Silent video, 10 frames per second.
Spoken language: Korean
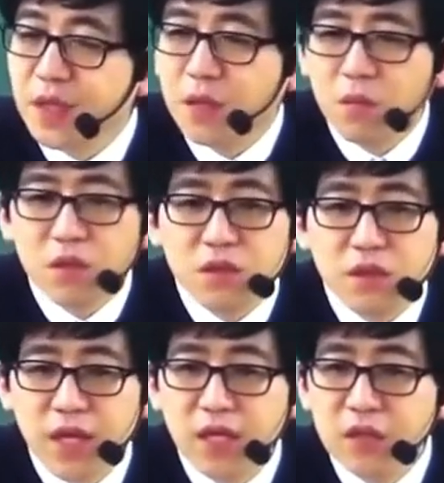먼저
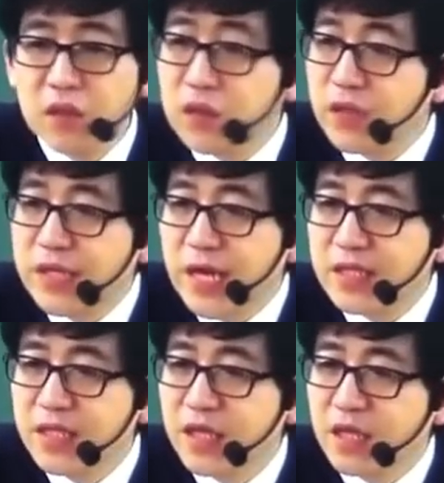행정청이냐
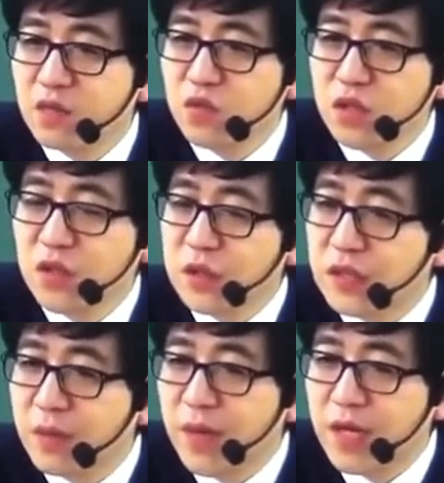아니냐에 대한 문제는
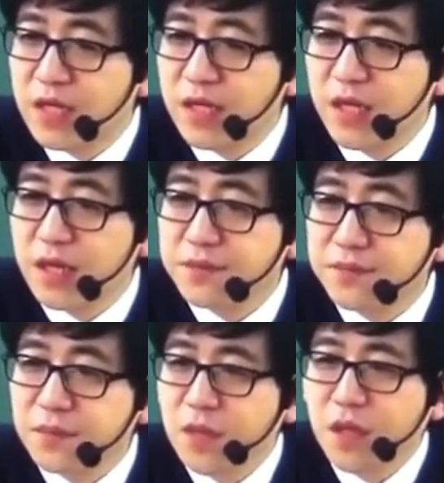어떻게 파악을 한다?
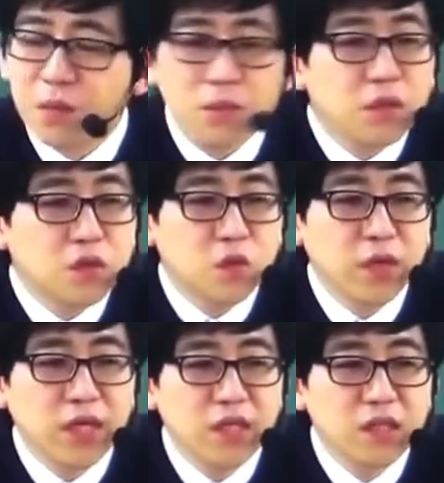몇
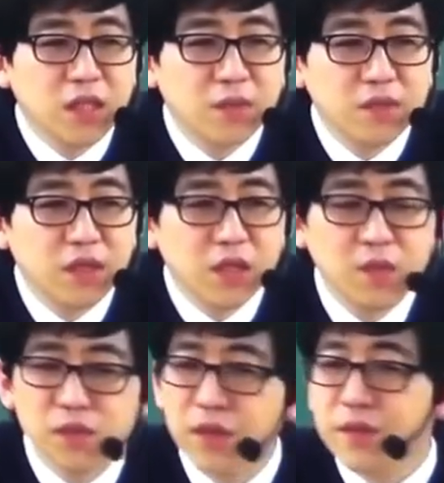조에 있는지 한번 생각해
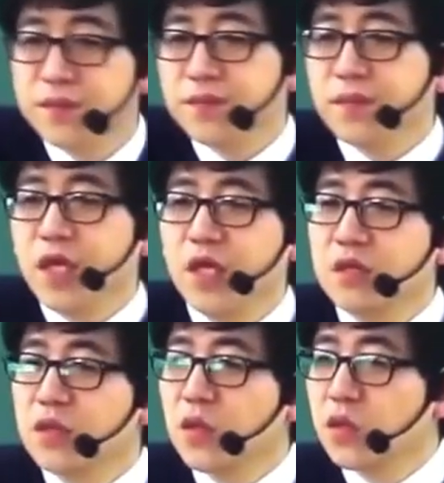보세요.
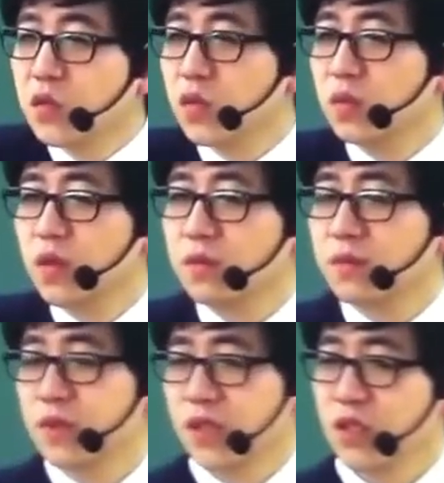행정소송법
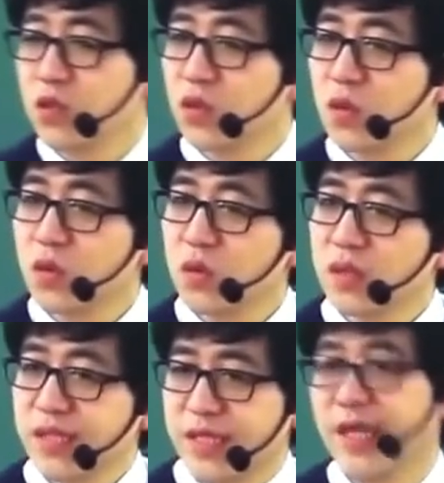이조
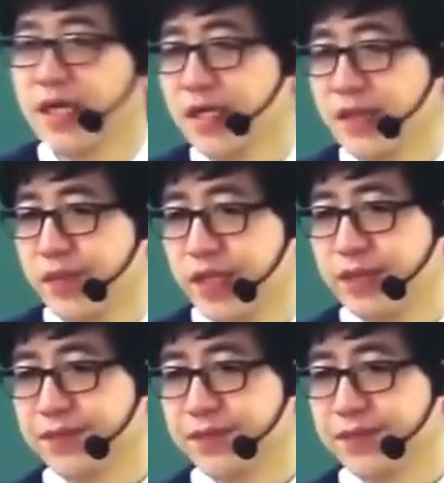이항에 있습니다.